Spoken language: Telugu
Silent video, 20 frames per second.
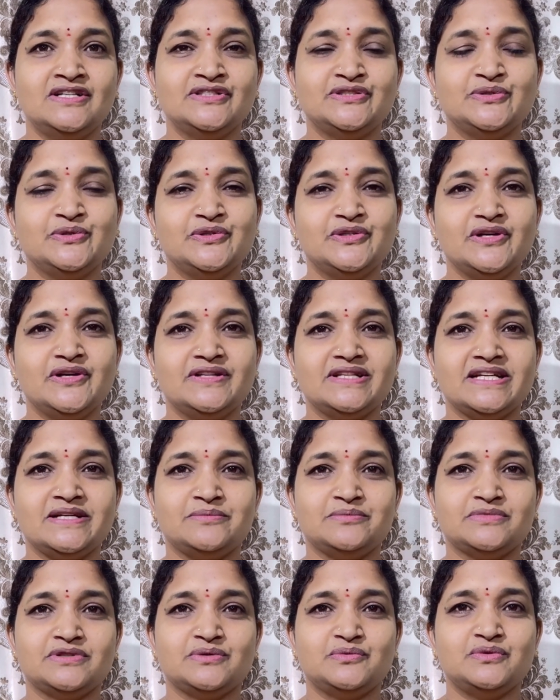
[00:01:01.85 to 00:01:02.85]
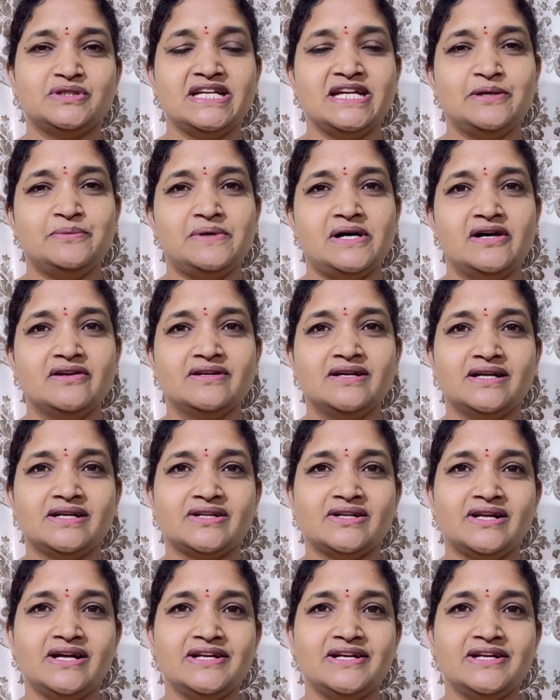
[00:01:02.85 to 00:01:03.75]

సూర్యోదయం ఉదయం ఆరు గంటల